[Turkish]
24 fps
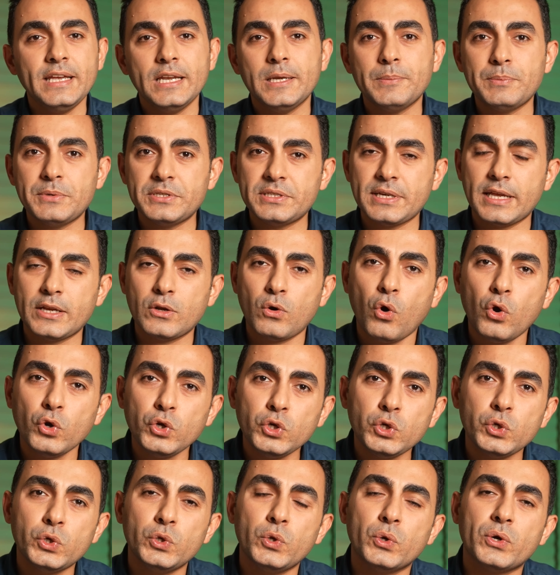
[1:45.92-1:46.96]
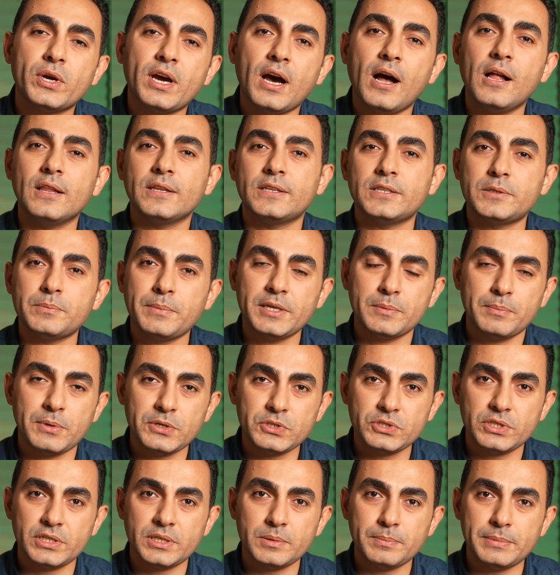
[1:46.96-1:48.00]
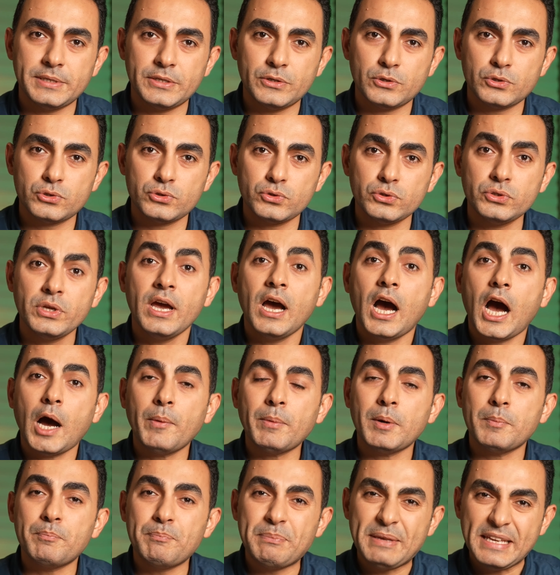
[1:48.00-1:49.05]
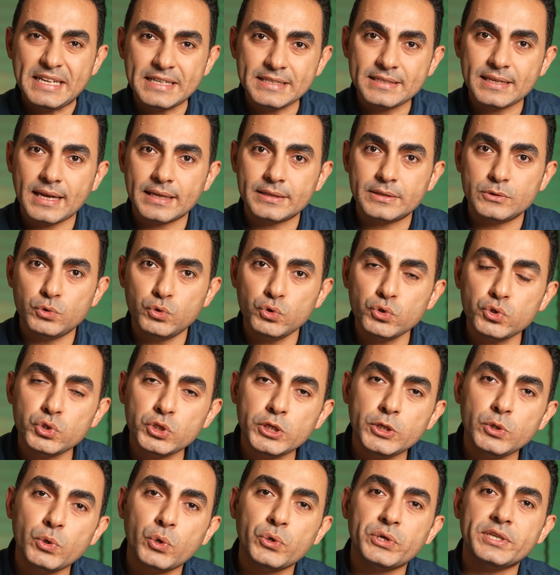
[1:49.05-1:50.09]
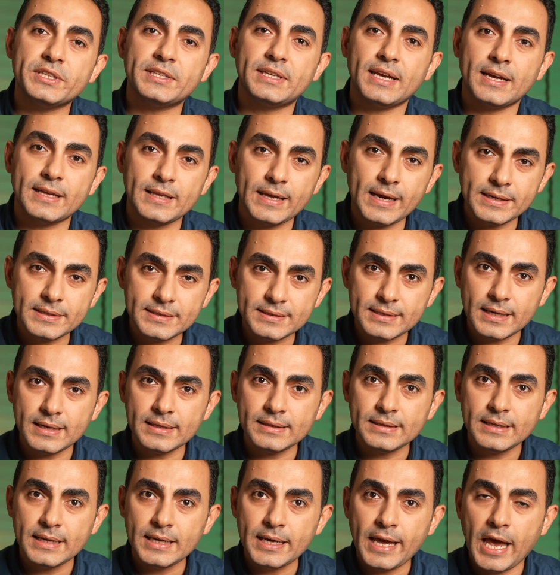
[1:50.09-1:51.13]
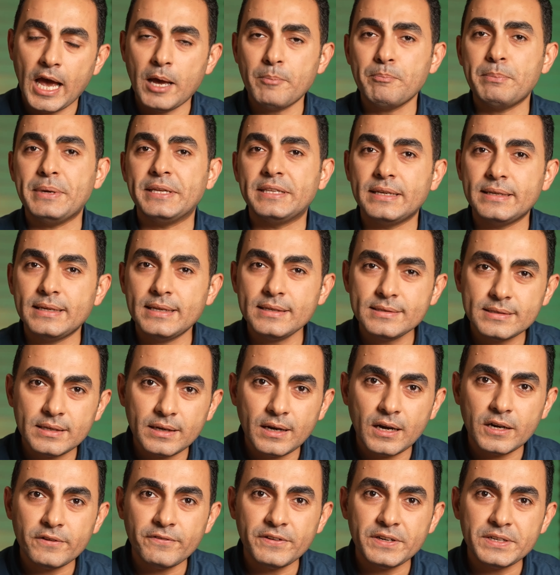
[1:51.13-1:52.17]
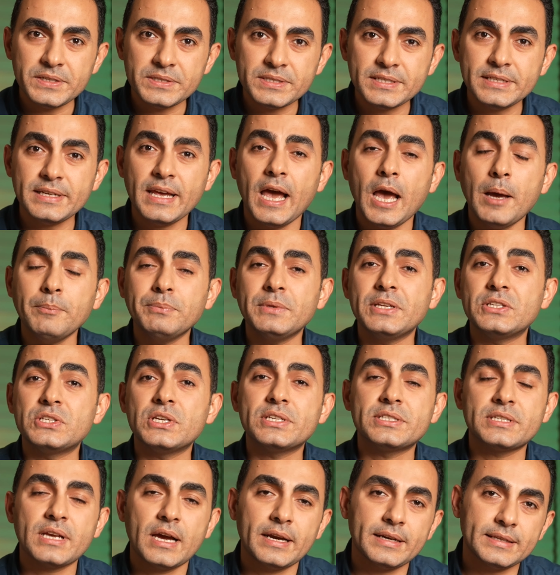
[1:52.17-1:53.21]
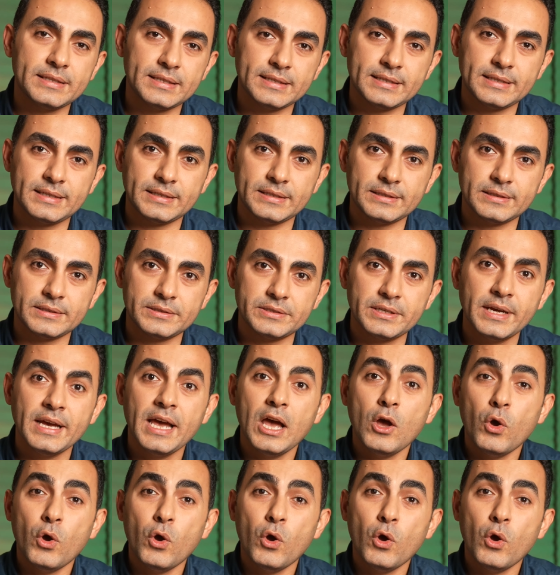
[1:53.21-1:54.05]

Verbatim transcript: Diyelim ki sen 10 kilo kaldırmayı başarabiliyorsun ama birden 100 kiloyu denersen hem bedenine zarar verirsin hem de cesaretin kırılır.